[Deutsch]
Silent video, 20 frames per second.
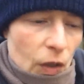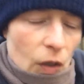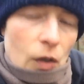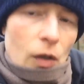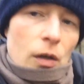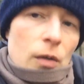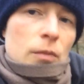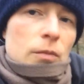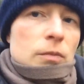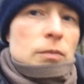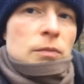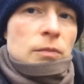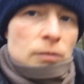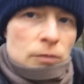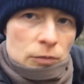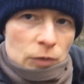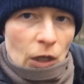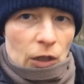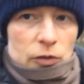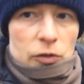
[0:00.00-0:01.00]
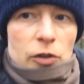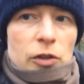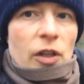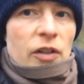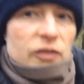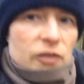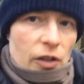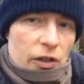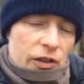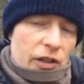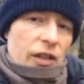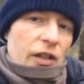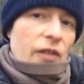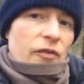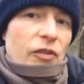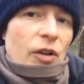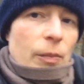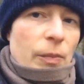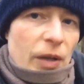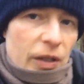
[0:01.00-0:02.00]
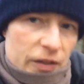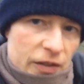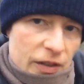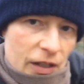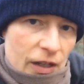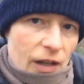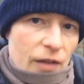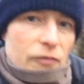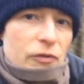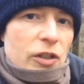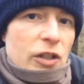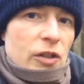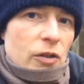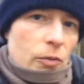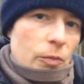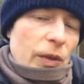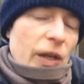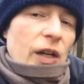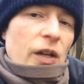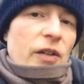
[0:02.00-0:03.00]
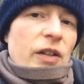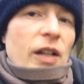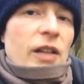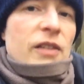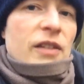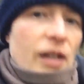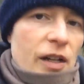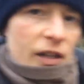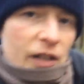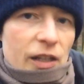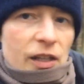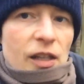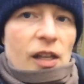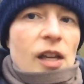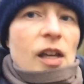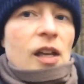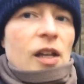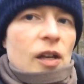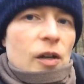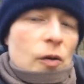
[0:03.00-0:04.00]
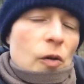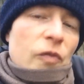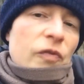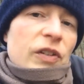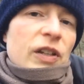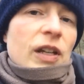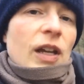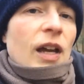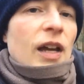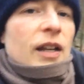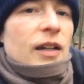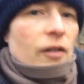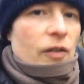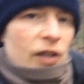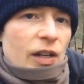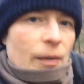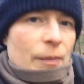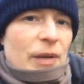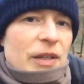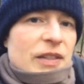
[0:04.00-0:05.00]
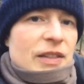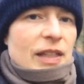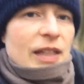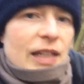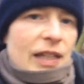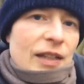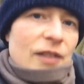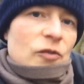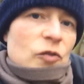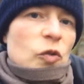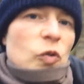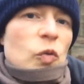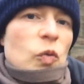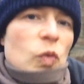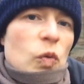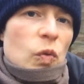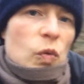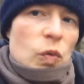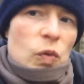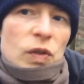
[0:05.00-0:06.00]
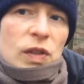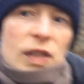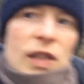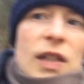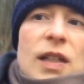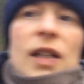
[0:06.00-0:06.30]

Ähm, ja, drückt das Glöckchen, dann verpasst ihr kein Video mehr. Und dann sage ich Go Vegan und Namaste. Tschüss.